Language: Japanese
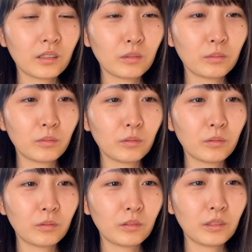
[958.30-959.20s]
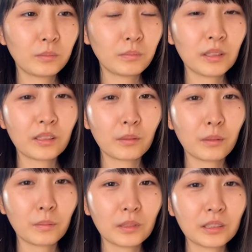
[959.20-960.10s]
でもいっぱい食
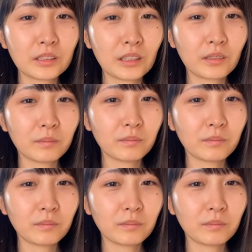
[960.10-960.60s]
べました